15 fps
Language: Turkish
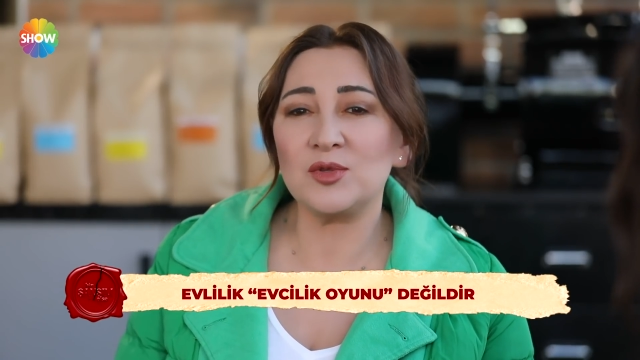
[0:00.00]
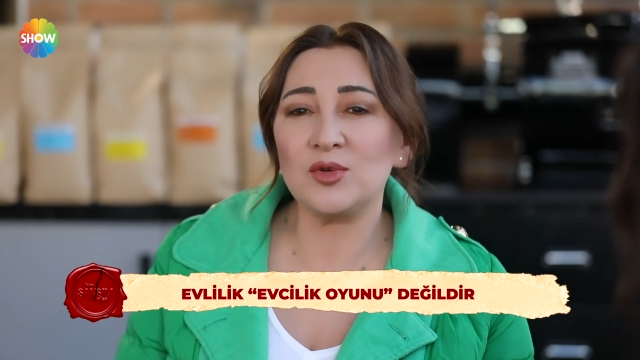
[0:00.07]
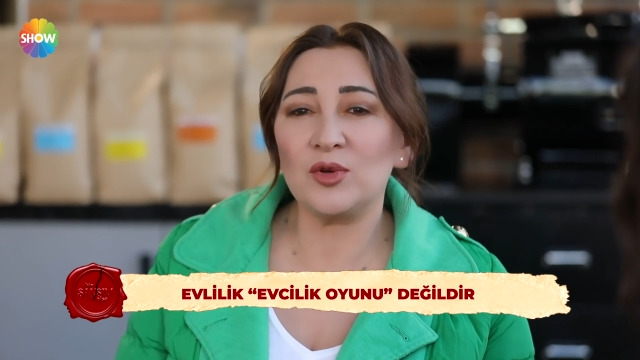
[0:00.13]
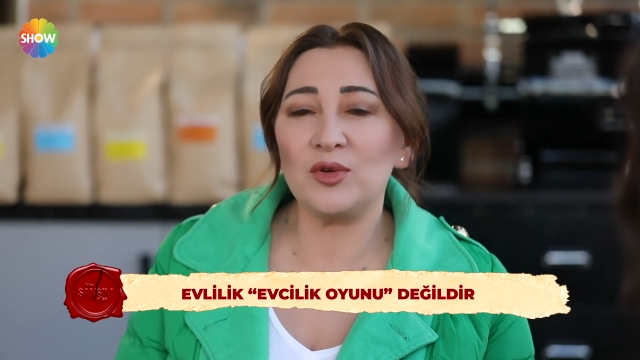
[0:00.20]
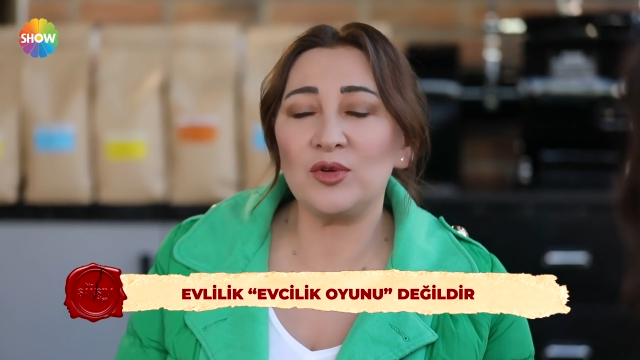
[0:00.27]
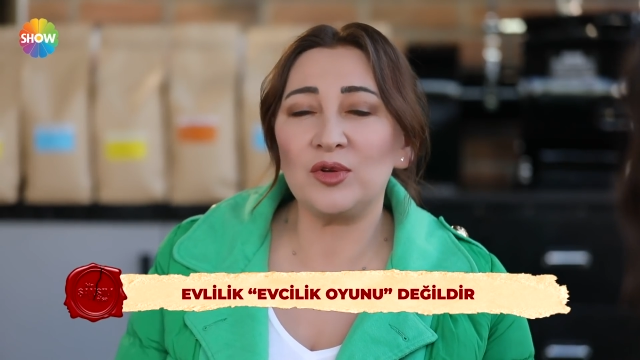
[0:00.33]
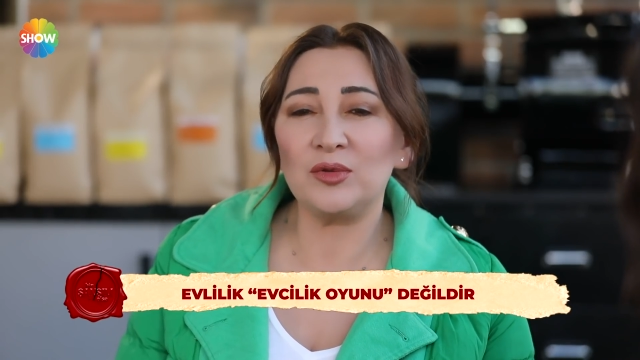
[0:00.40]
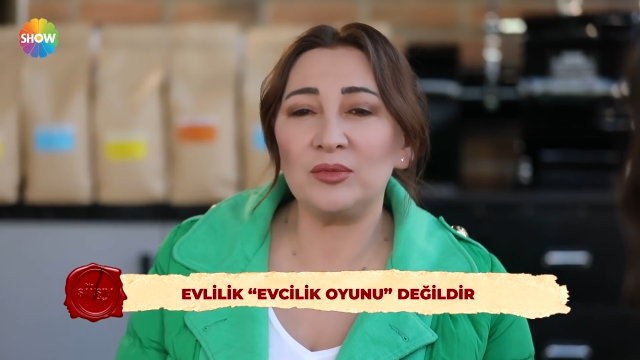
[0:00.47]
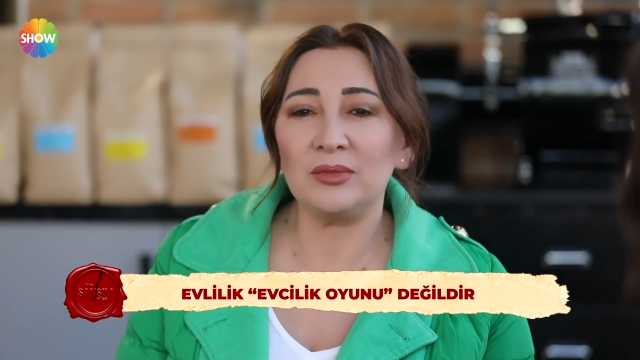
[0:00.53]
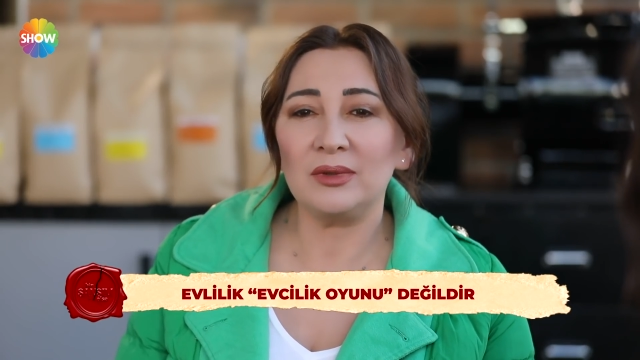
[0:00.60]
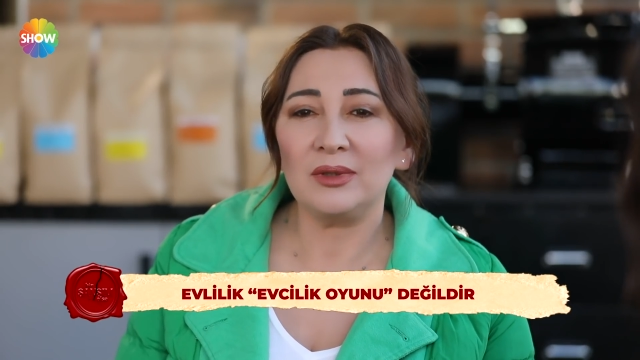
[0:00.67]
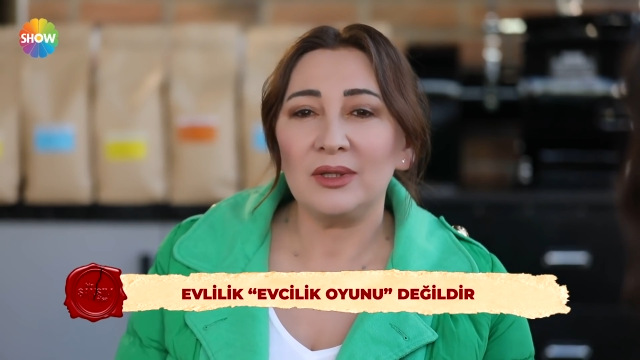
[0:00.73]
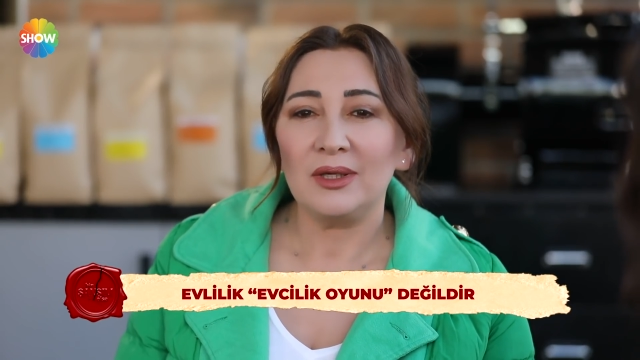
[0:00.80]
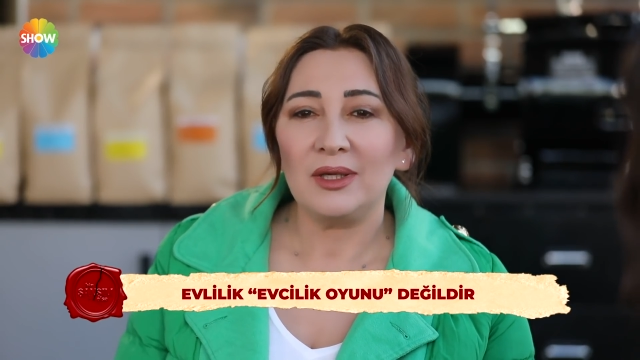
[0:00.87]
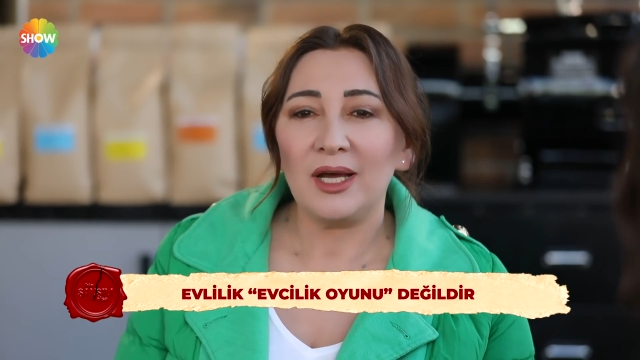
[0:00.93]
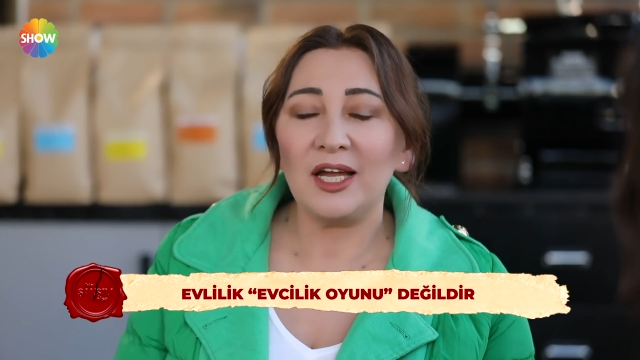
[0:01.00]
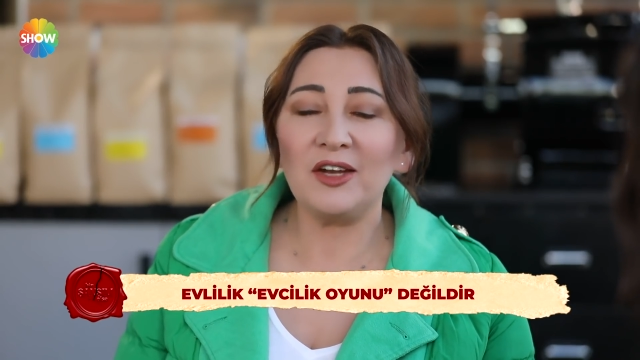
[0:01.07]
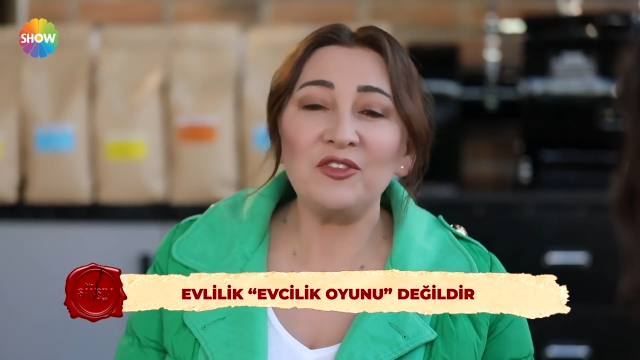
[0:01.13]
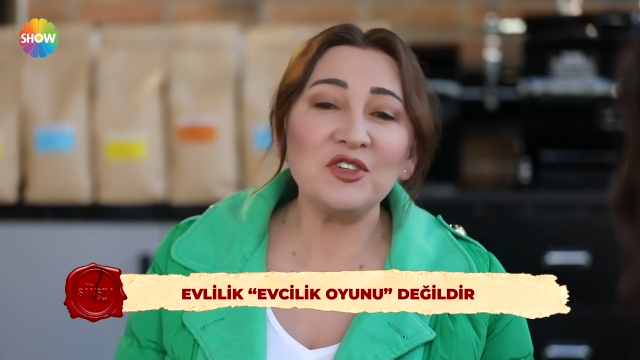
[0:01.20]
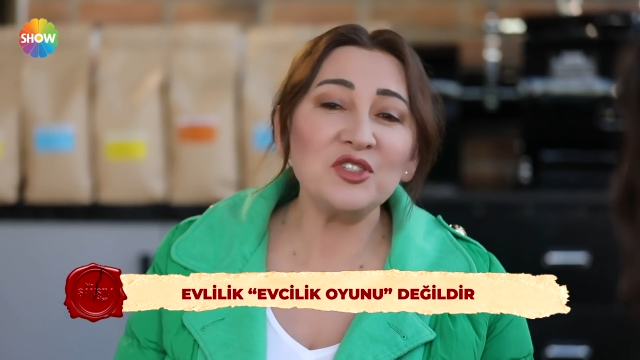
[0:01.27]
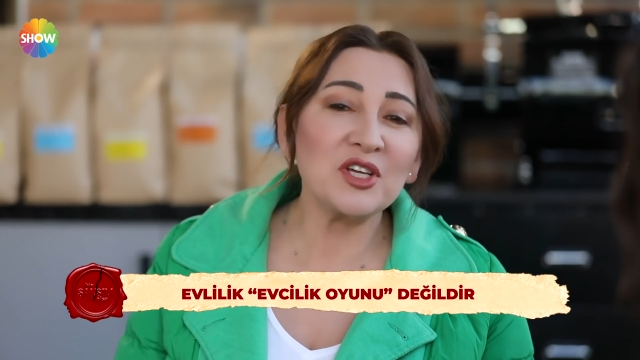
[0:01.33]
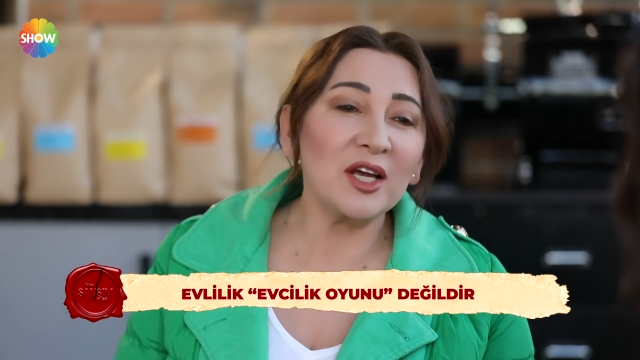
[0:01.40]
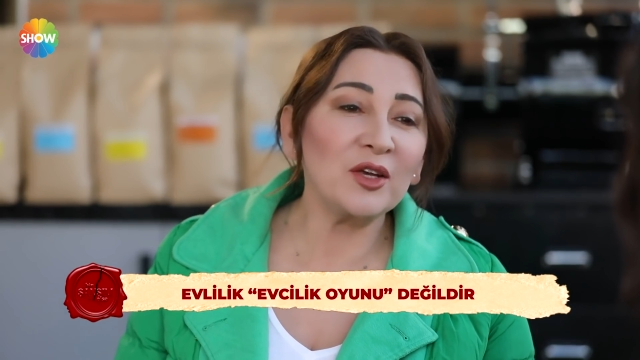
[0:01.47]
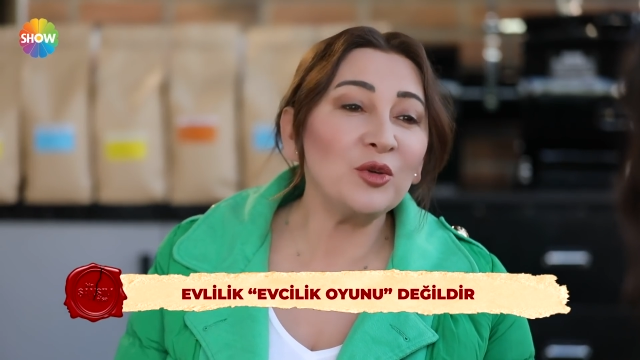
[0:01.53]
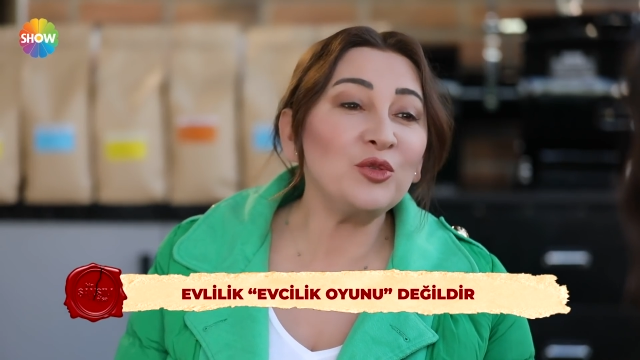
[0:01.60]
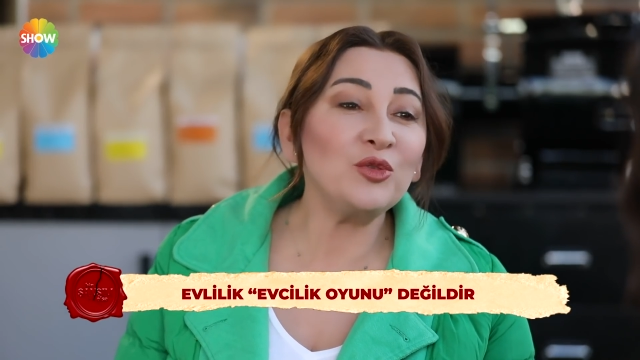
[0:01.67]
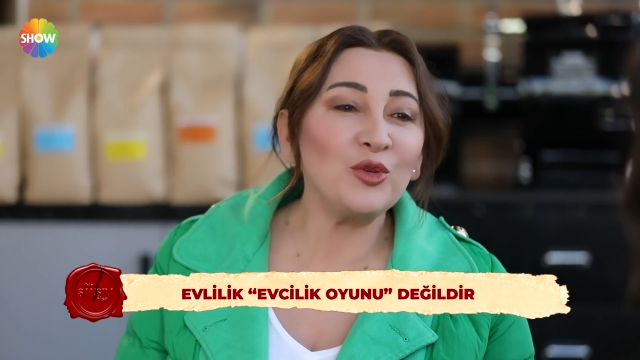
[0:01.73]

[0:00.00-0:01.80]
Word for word: söylüyorum. Hani fincan